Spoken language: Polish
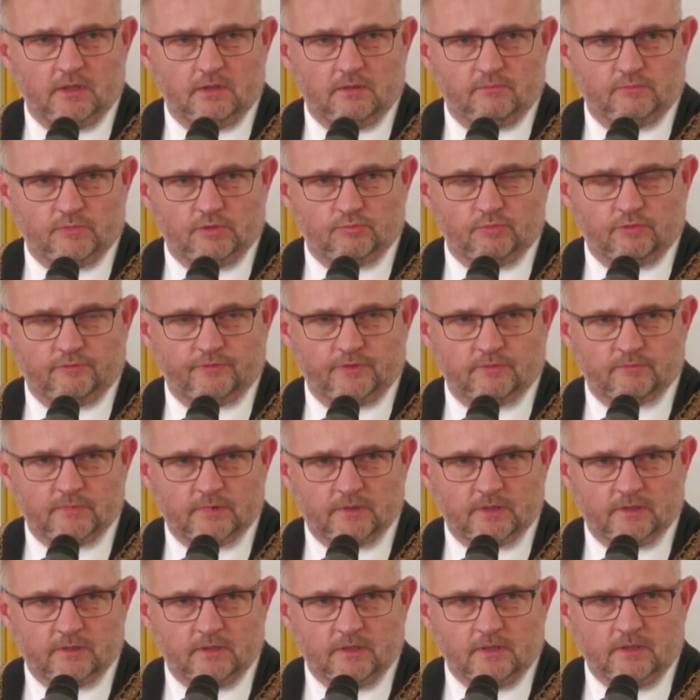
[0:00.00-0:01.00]
My
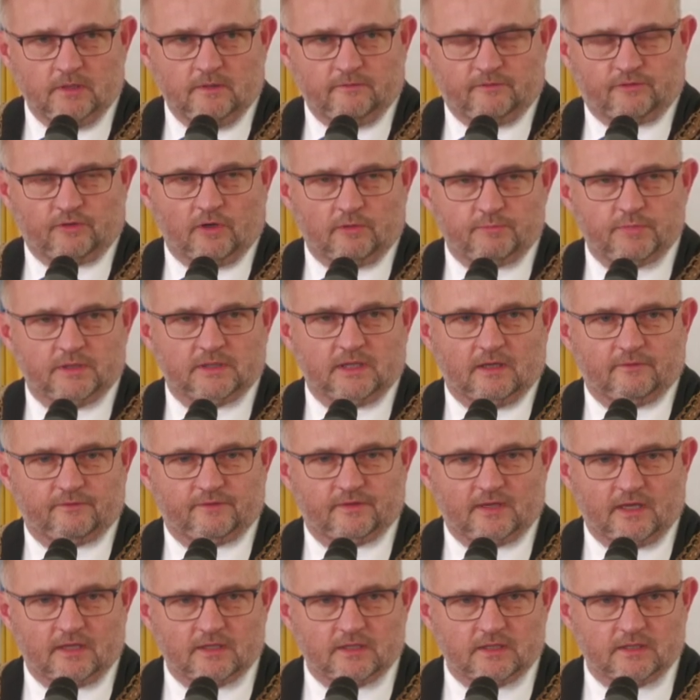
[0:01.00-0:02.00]
mówimy sobie
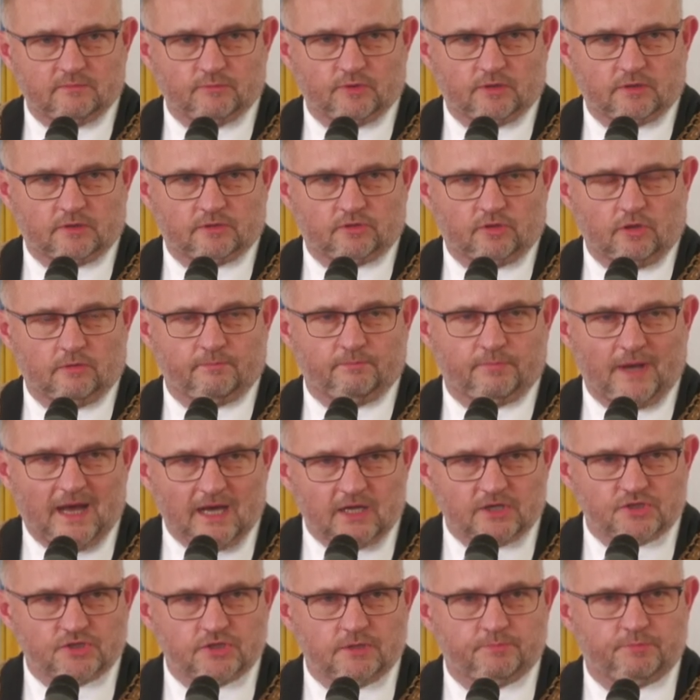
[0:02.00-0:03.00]
nawzajem, kto
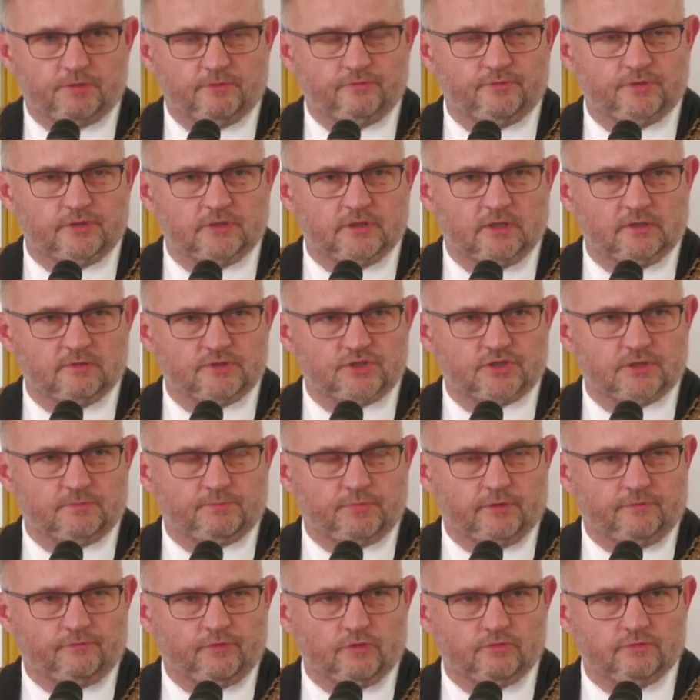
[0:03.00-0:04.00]
bardziej powinien się
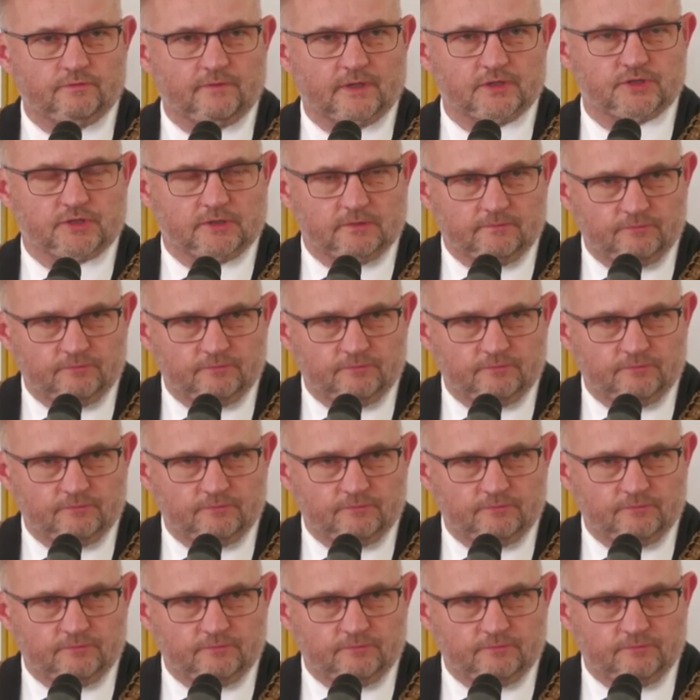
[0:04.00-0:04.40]
powoływać,